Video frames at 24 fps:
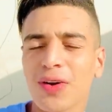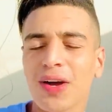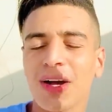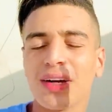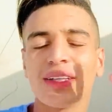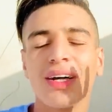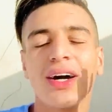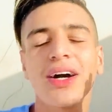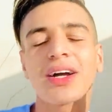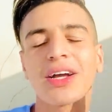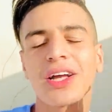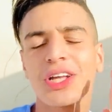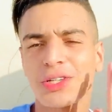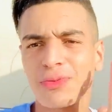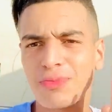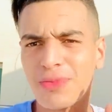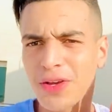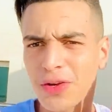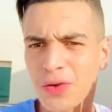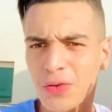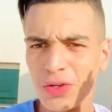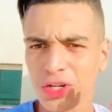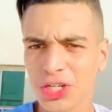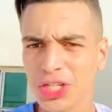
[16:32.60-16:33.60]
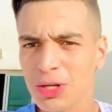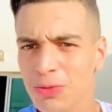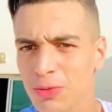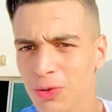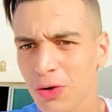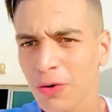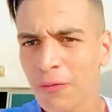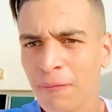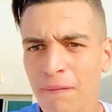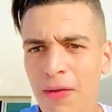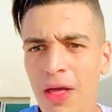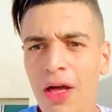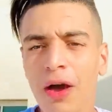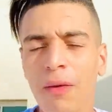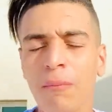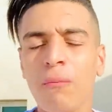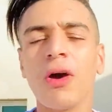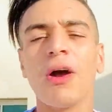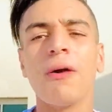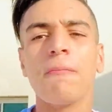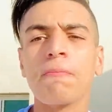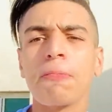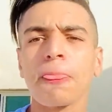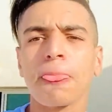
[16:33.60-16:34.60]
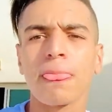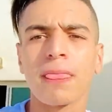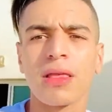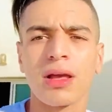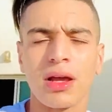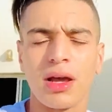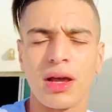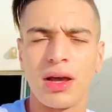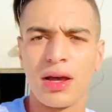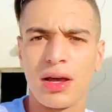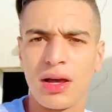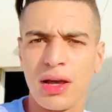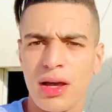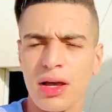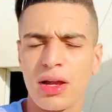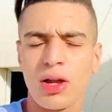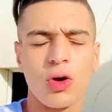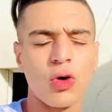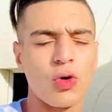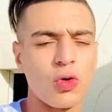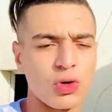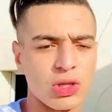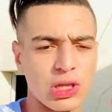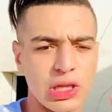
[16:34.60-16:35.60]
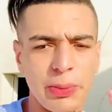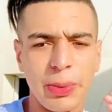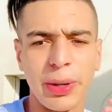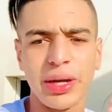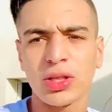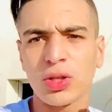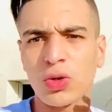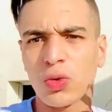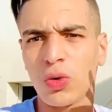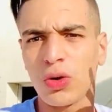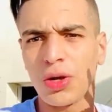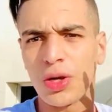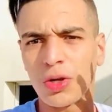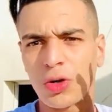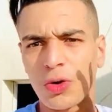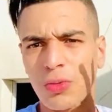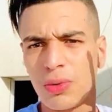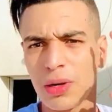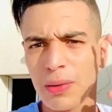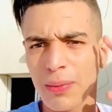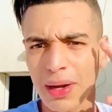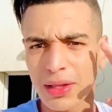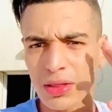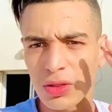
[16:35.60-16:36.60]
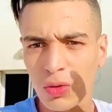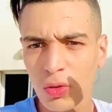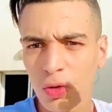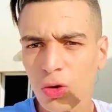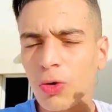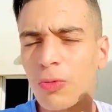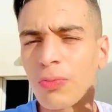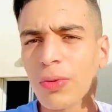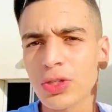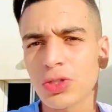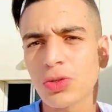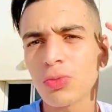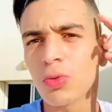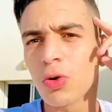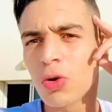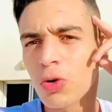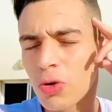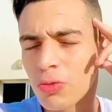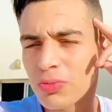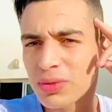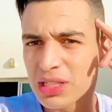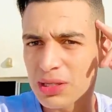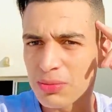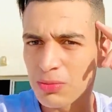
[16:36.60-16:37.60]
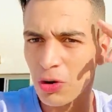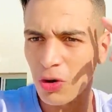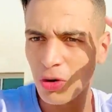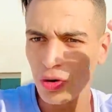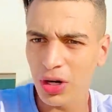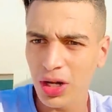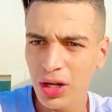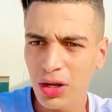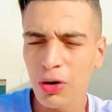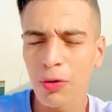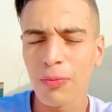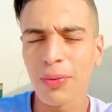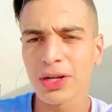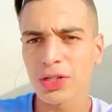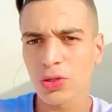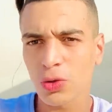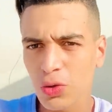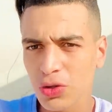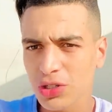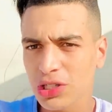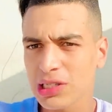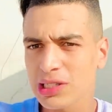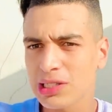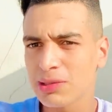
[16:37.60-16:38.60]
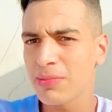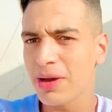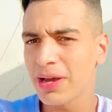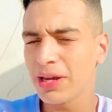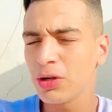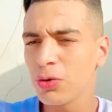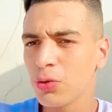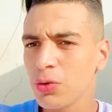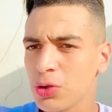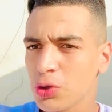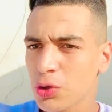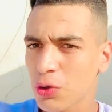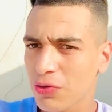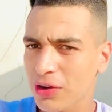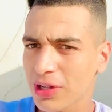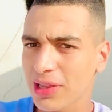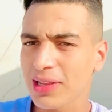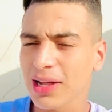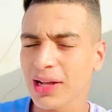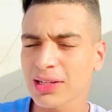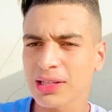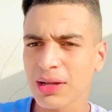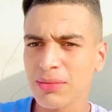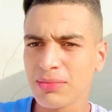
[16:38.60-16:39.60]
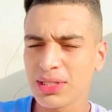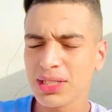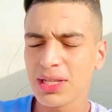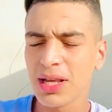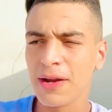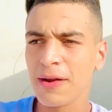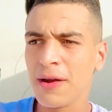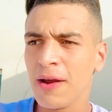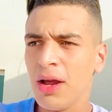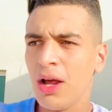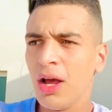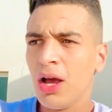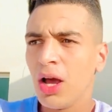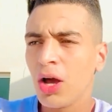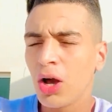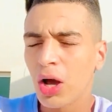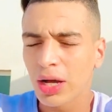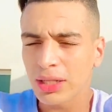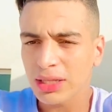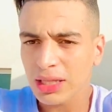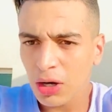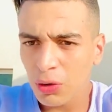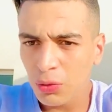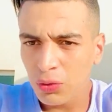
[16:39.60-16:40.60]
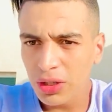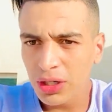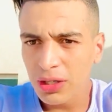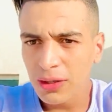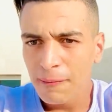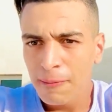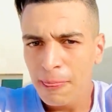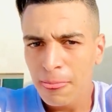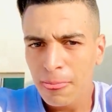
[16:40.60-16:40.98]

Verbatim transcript: هذا كنتمنى يكون, عجبكم المهم آه، الخوت اللي بغيت نقول لكم اللي بغيت نقول لكم باش كلكم تسمعوني بغيت كلشي يسمعني ويشوف هذه اللقطه مزيان عطيوني